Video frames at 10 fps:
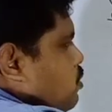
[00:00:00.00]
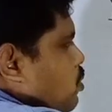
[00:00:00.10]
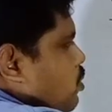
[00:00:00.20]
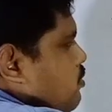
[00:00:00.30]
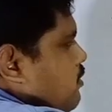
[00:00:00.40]

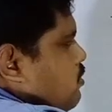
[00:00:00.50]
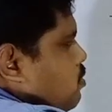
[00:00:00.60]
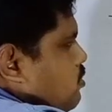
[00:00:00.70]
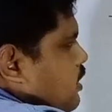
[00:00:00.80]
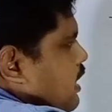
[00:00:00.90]
দুই
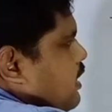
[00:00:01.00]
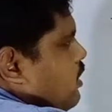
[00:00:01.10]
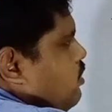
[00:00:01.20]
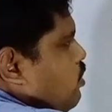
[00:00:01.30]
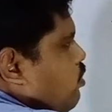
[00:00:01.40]
দু তারিখটা
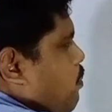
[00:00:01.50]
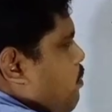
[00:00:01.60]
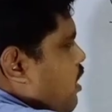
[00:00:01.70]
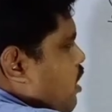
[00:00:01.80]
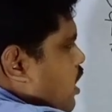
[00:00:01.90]
যদি
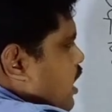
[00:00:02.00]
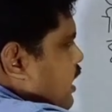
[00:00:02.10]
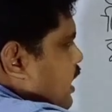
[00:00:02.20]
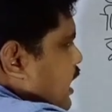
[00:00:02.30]
রোববার হয়